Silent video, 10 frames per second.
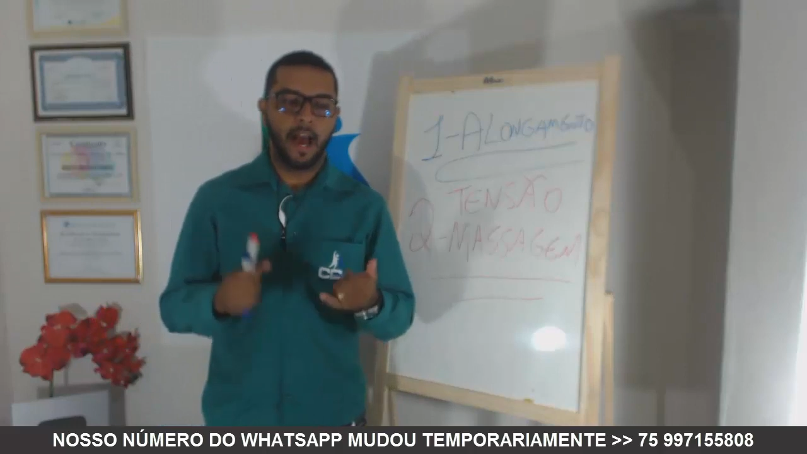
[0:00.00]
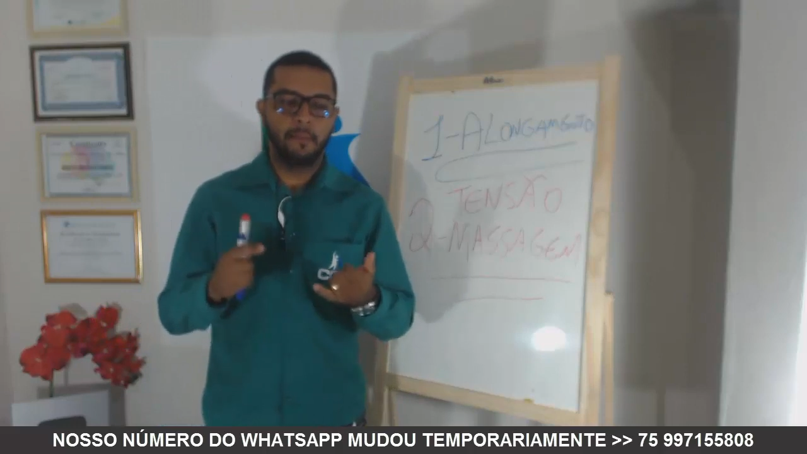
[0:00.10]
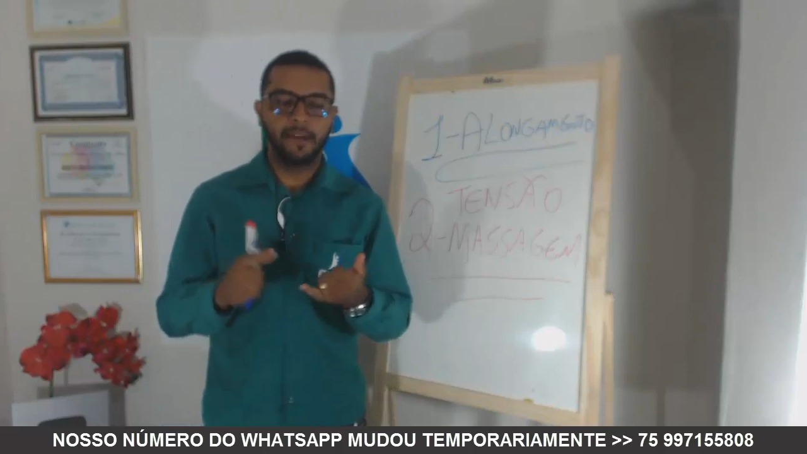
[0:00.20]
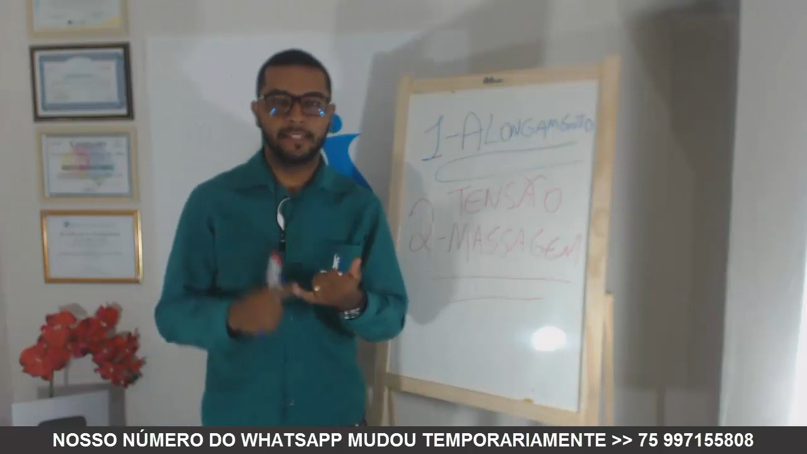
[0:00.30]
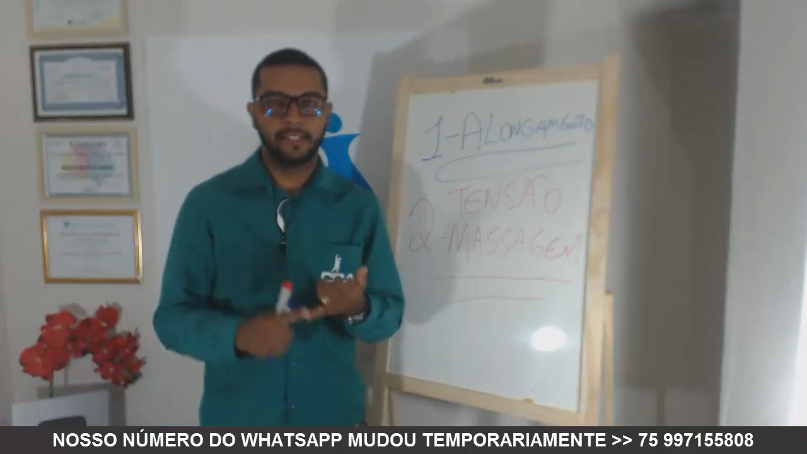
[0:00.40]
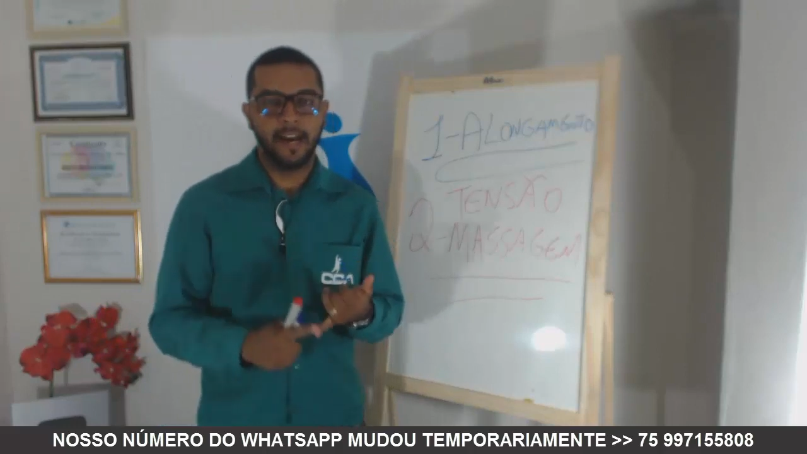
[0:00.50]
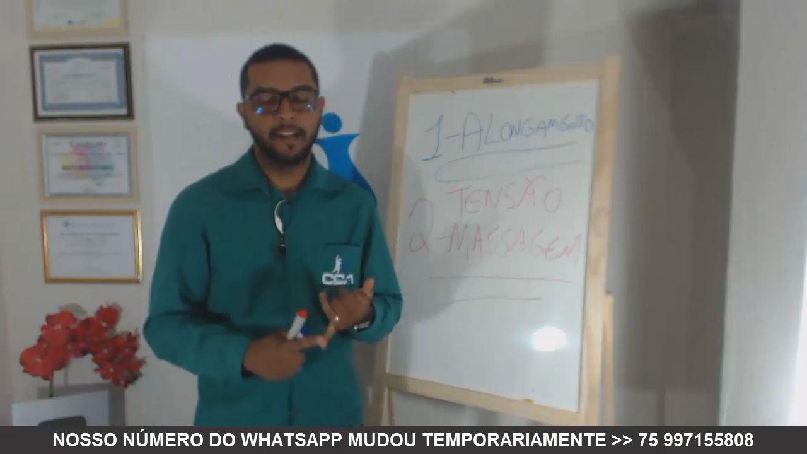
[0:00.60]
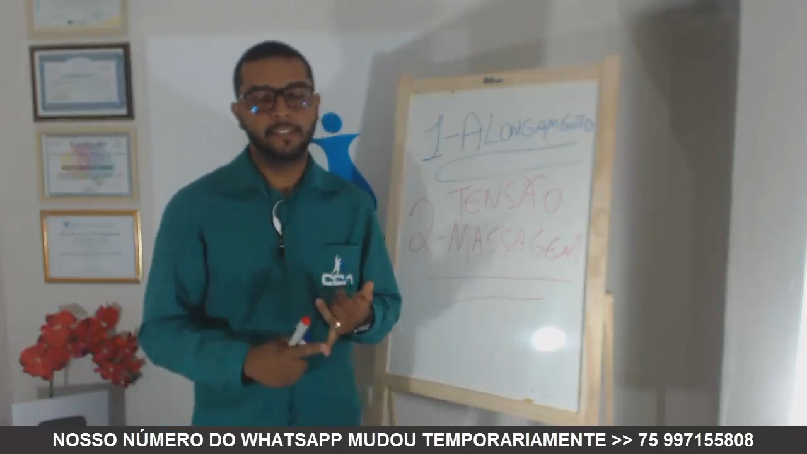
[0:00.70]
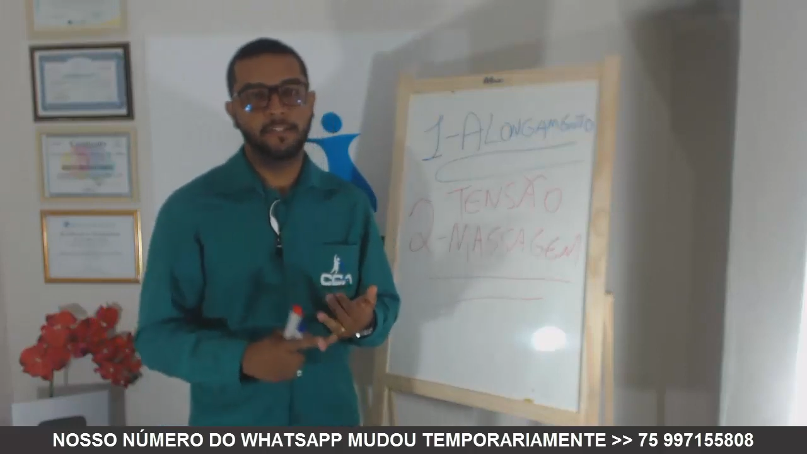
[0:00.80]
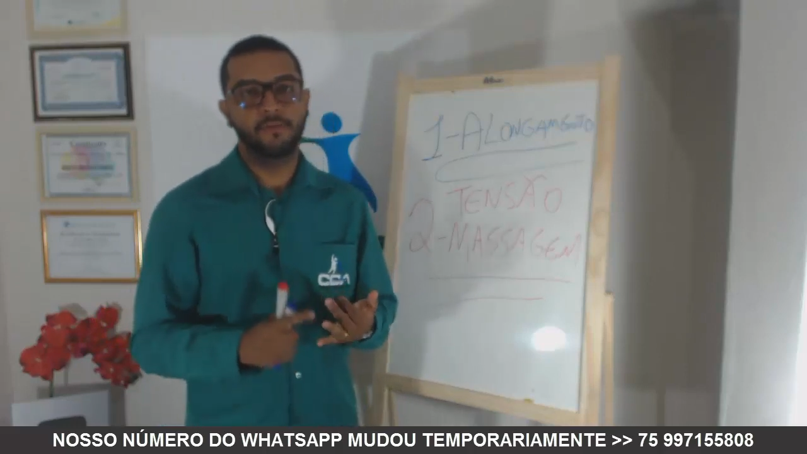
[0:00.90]
A
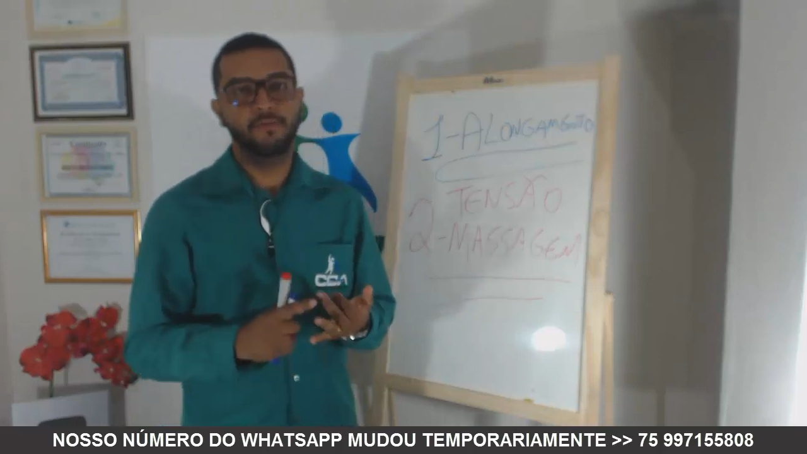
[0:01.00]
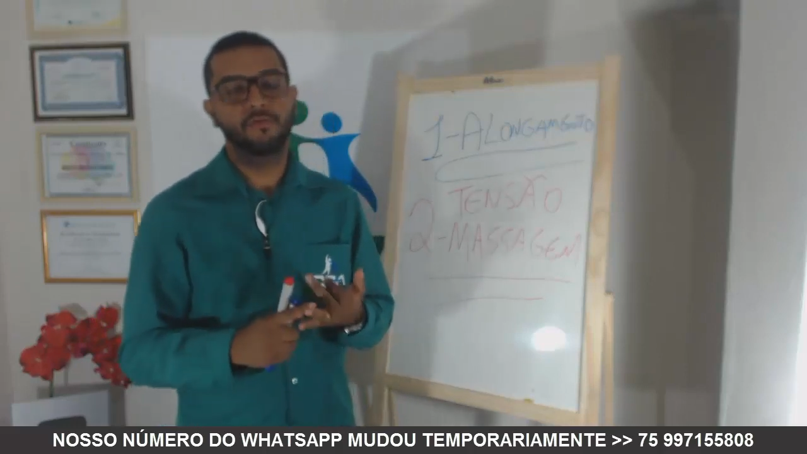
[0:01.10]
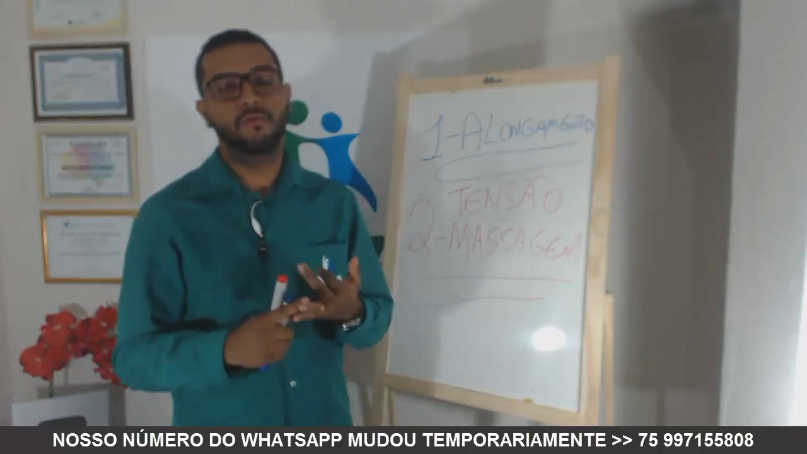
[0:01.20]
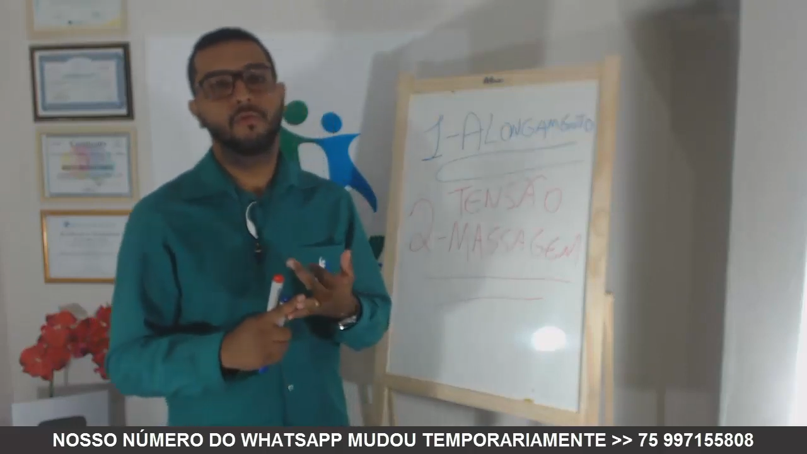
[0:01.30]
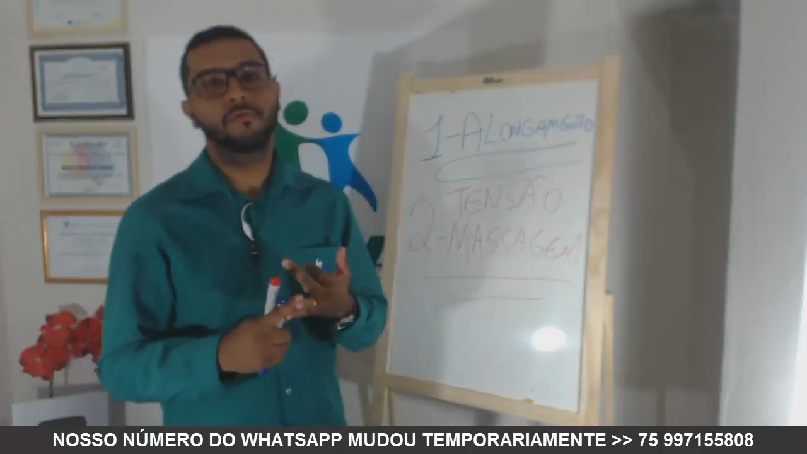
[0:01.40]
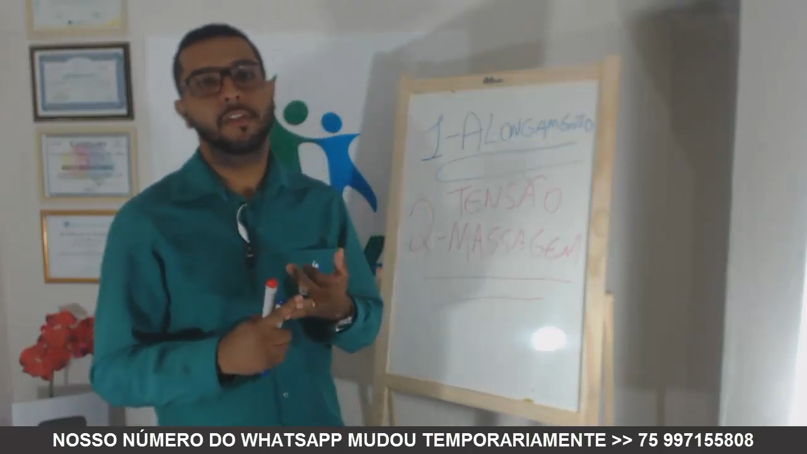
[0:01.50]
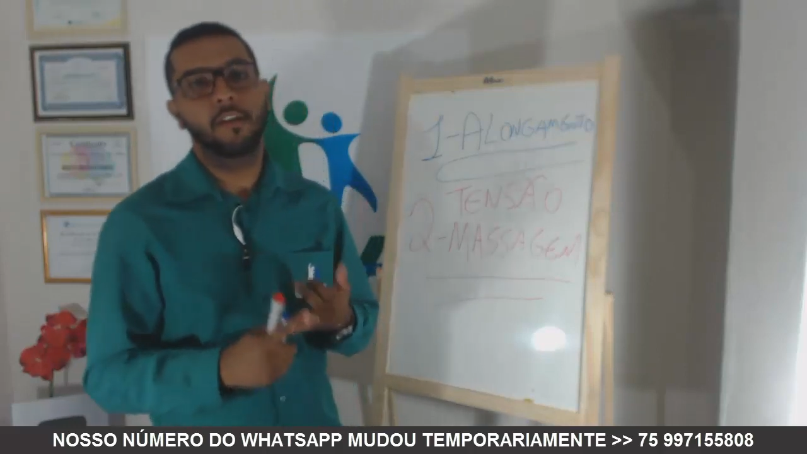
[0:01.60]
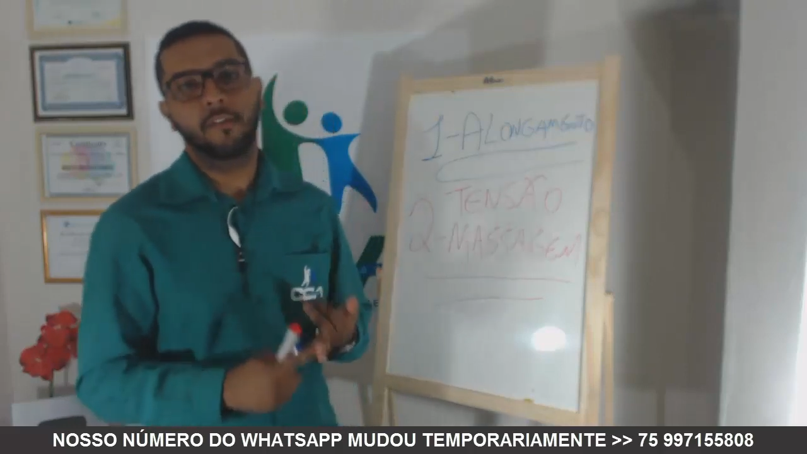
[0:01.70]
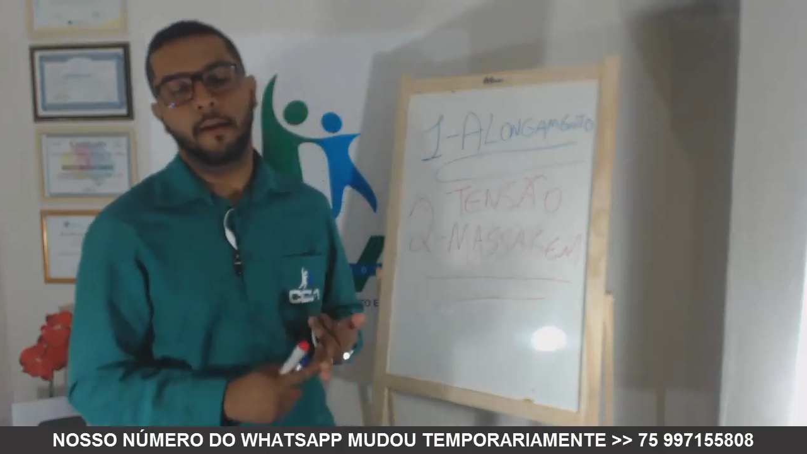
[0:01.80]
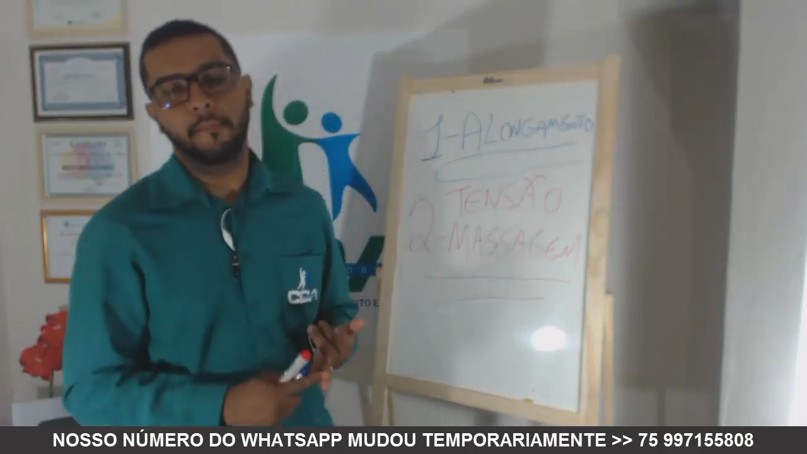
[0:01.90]
massagem, junto com os
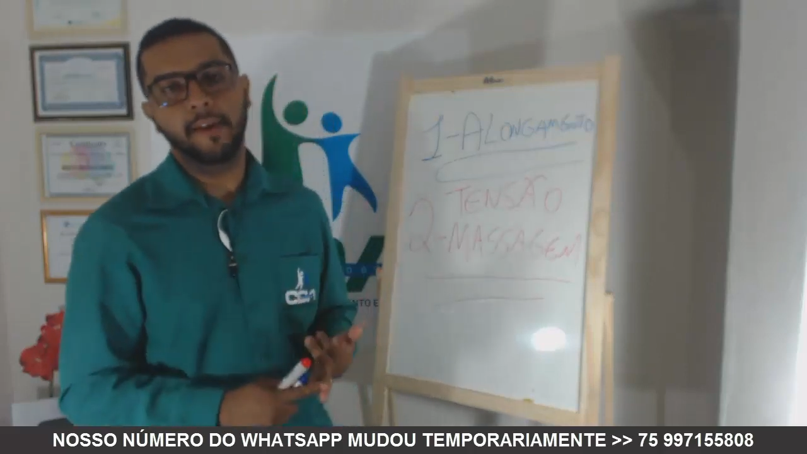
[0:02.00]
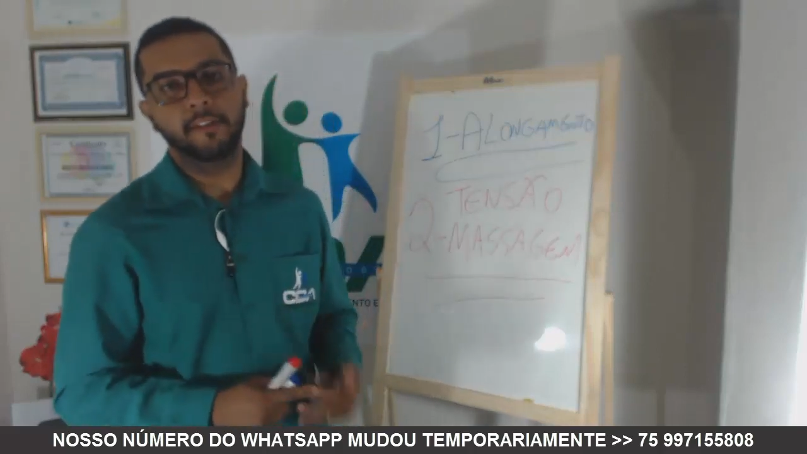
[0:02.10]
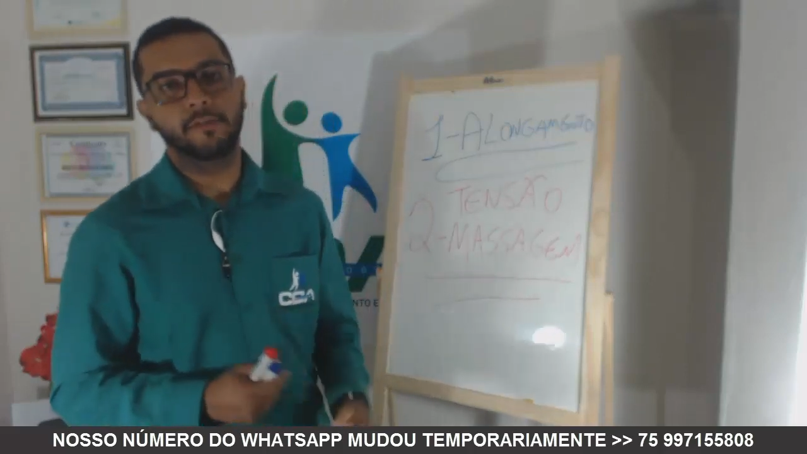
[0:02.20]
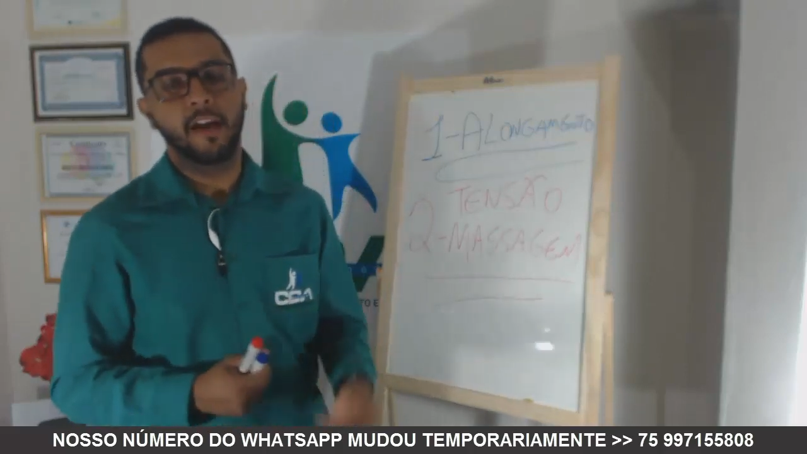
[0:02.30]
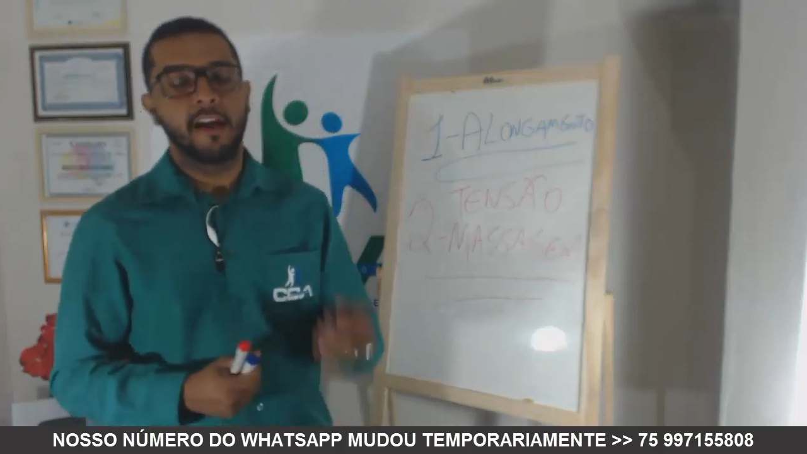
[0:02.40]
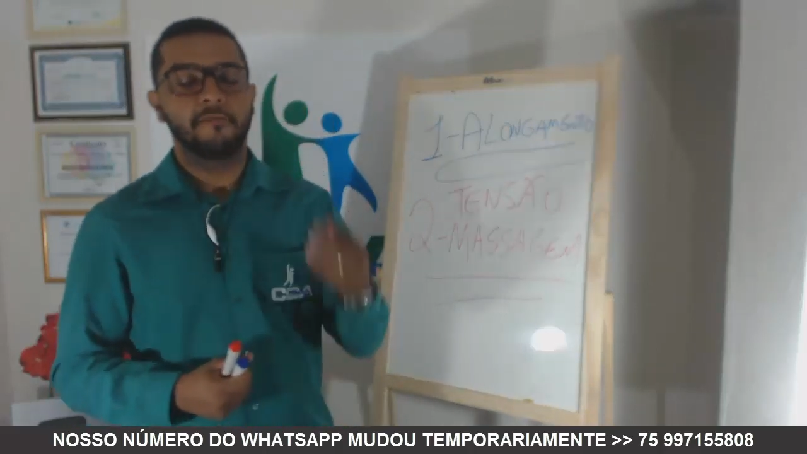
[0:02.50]
alongamentos,